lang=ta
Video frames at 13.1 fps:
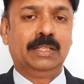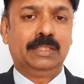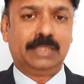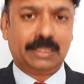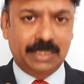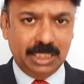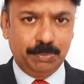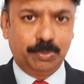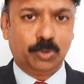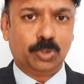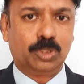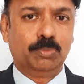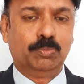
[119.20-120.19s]
இந்த தீர்ப்பு
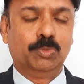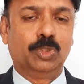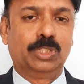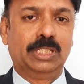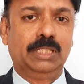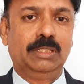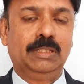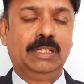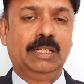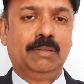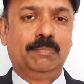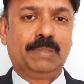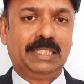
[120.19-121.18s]
கொடுக்கும்போது
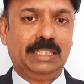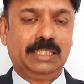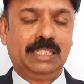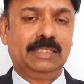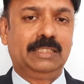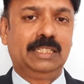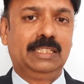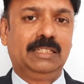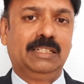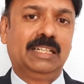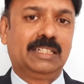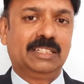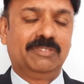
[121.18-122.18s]
பதினெட்டாம் தேதி
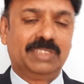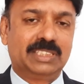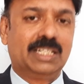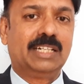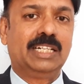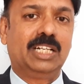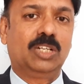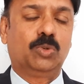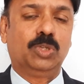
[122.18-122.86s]
நடந்த விசாரணையில்